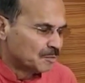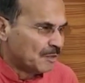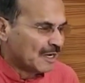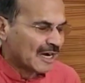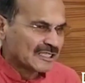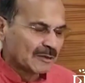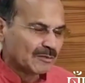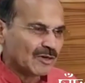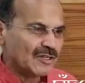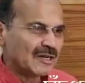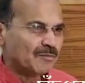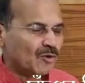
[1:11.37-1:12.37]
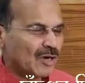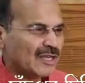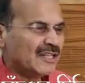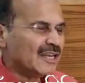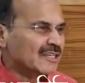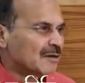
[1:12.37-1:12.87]
স্পিকার সাহেব তো নিজে
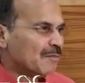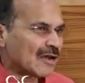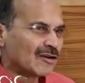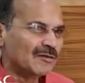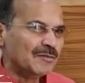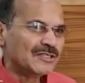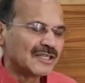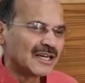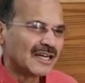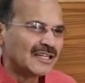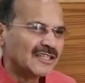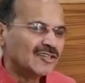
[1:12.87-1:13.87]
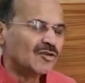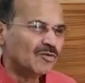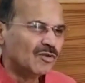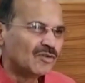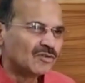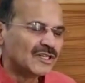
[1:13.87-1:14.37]
বলেই দিলেন যে বাইরন বিশ্বাস নাকি
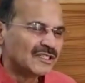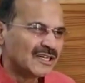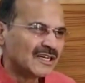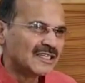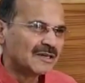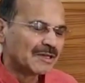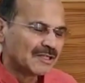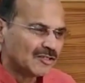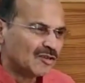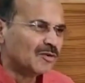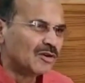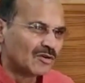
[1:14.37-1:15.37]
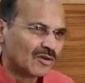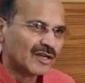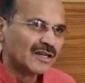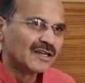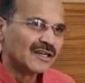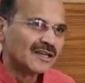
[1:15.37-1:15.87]
তৃণমূল করতে চেয়েছে বা তৃণমূল
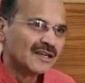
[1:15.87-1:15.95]
করে